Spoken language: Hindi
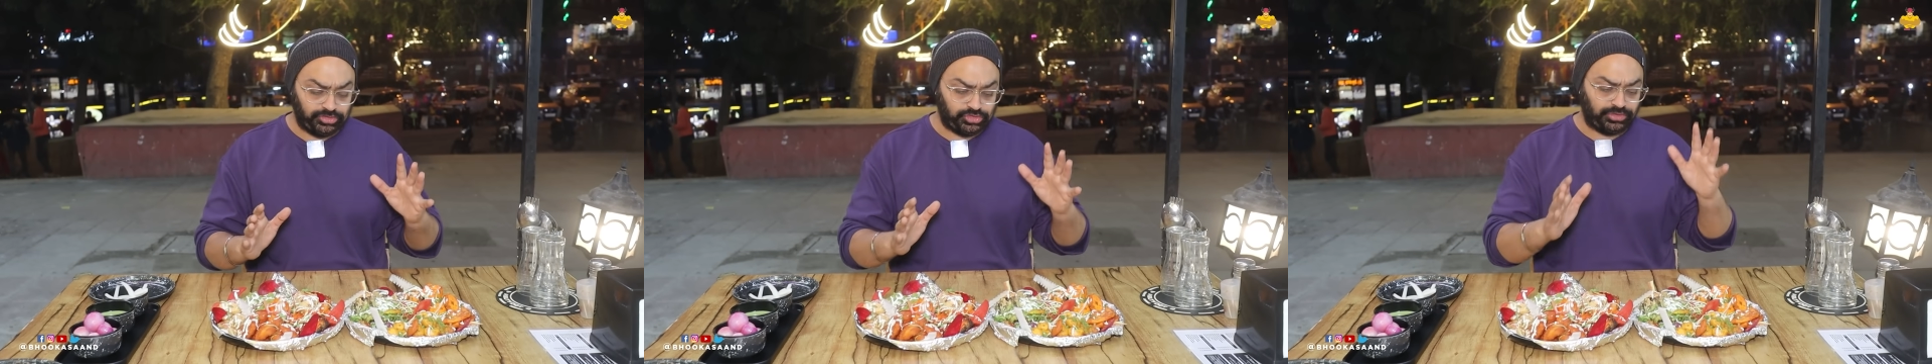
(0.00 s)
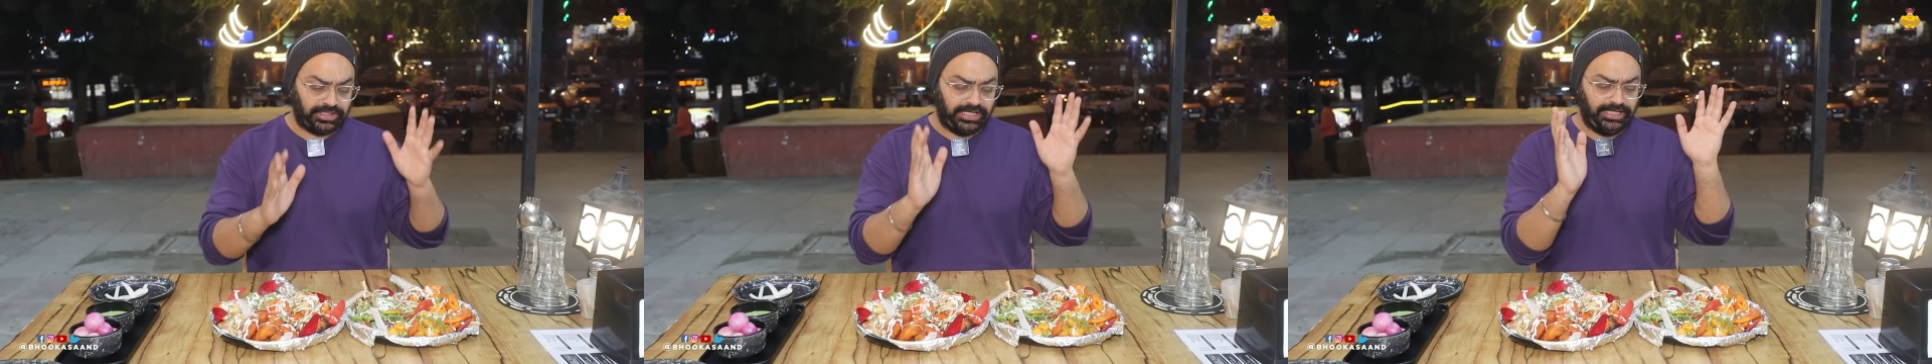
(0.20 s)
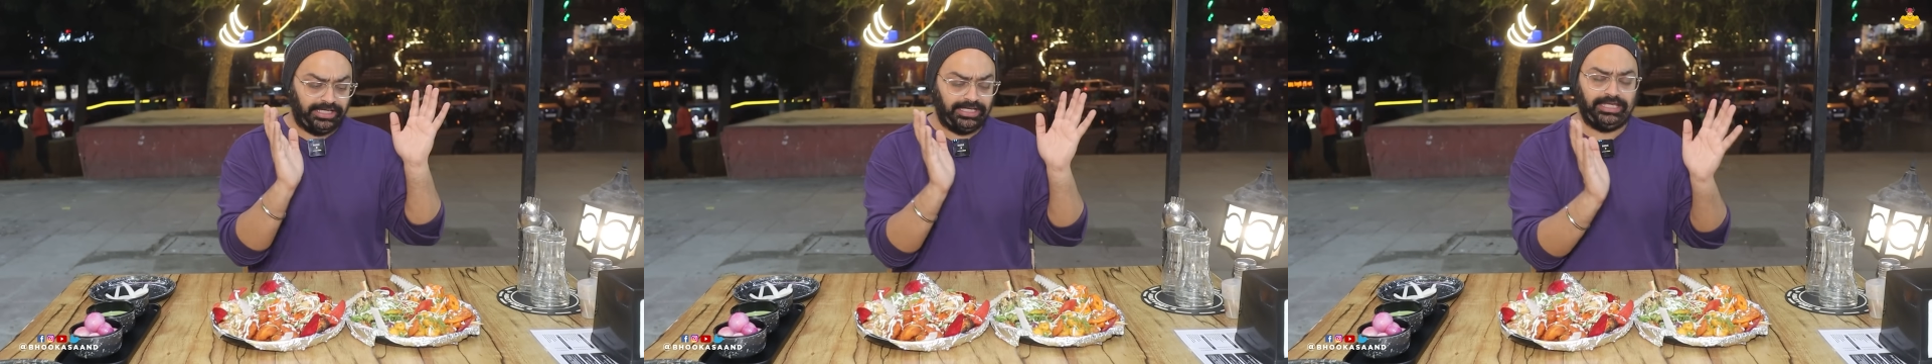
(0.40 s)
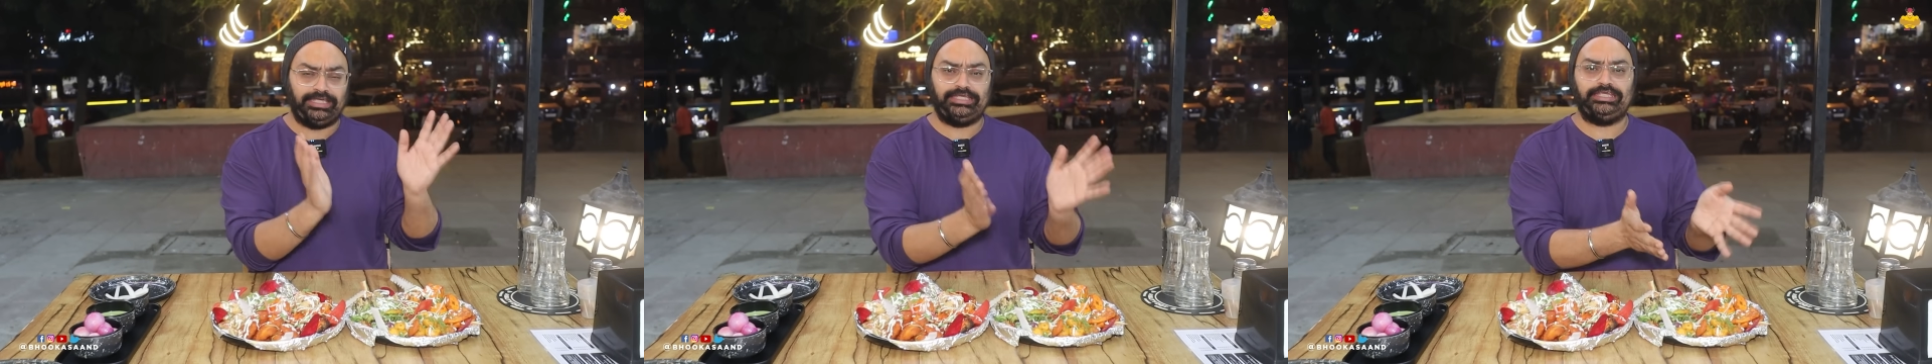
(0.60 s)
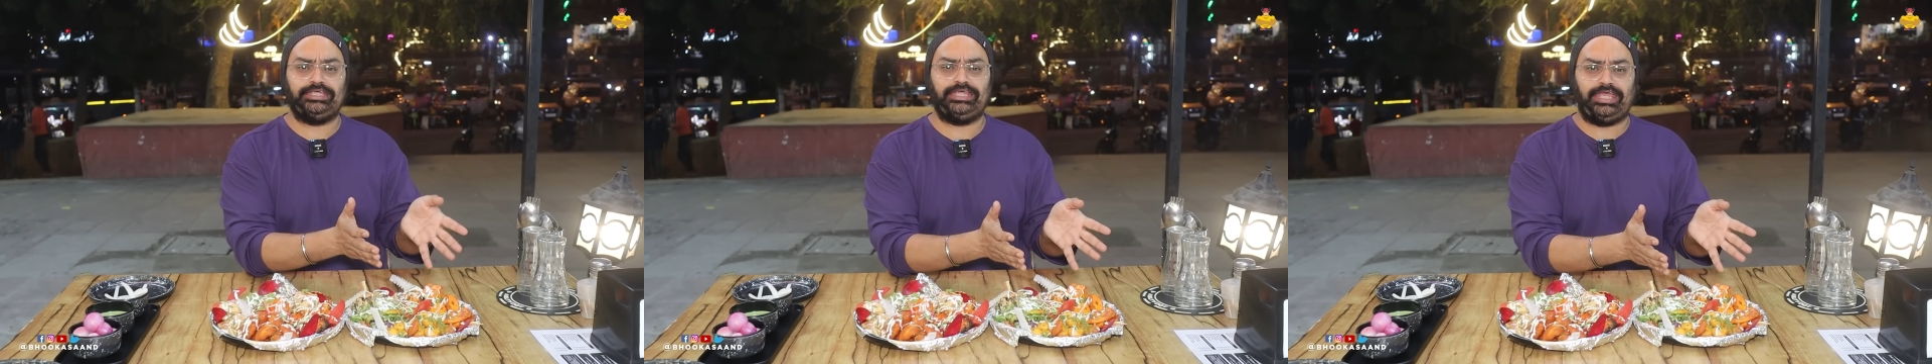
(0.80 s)
हो चुका है
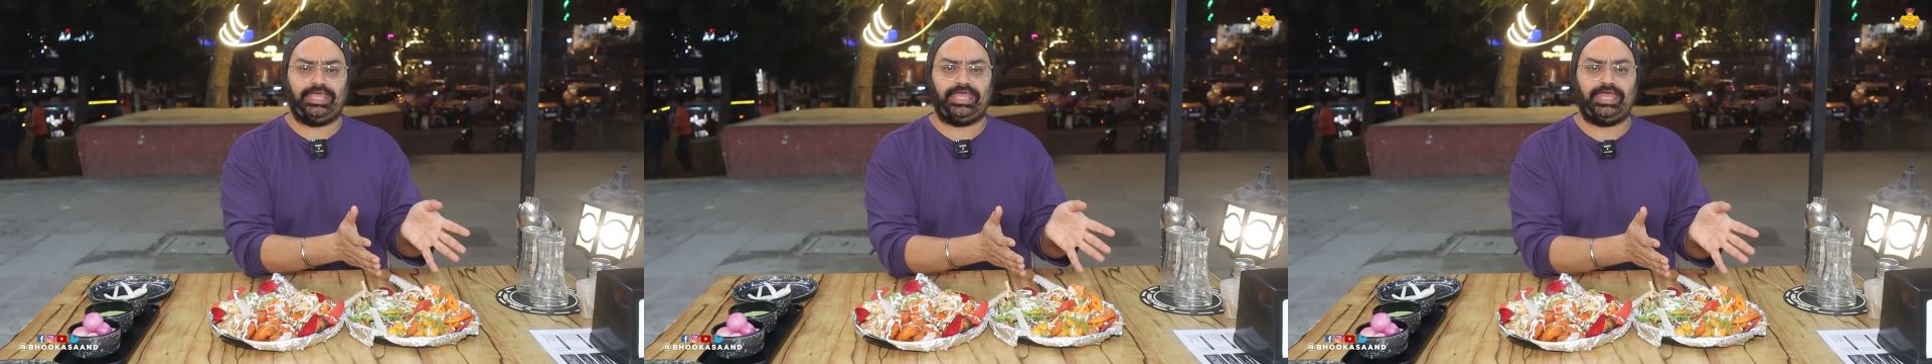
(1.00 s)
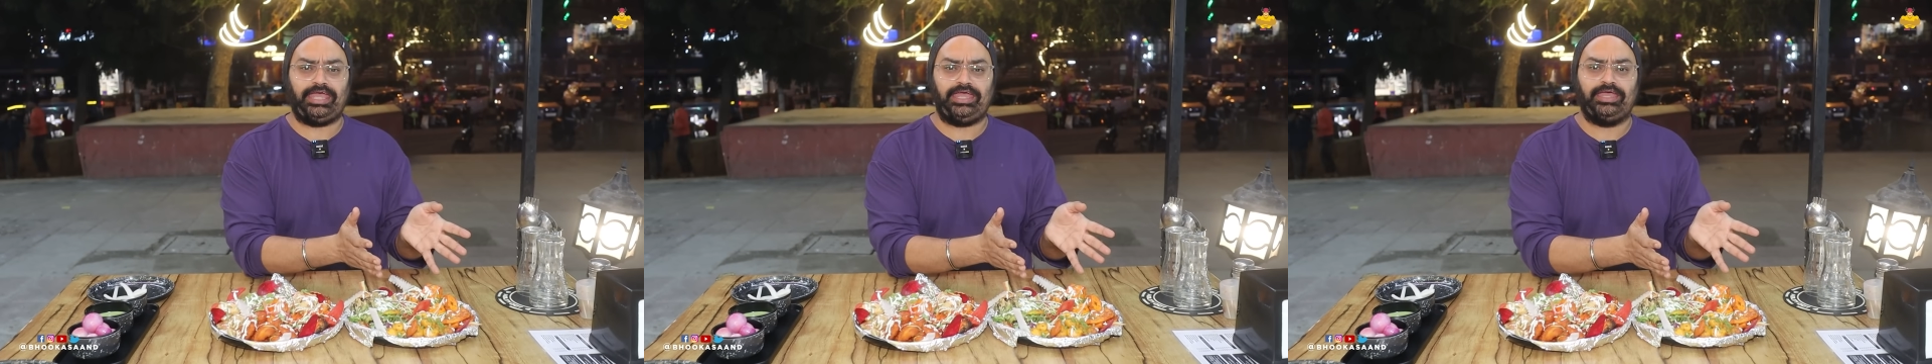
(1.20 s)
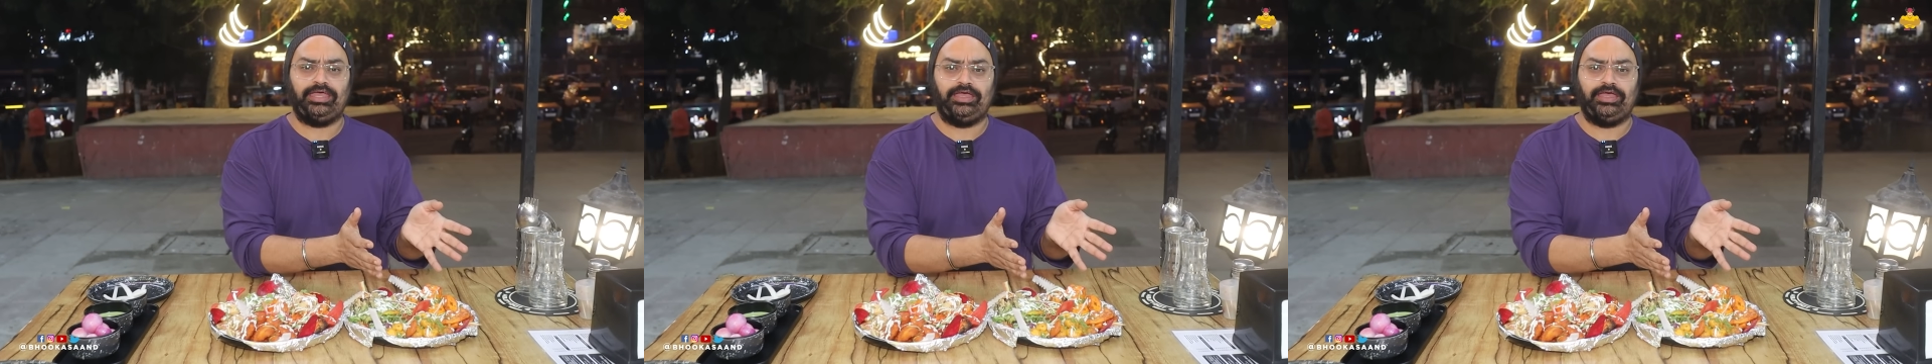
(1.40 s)
ये है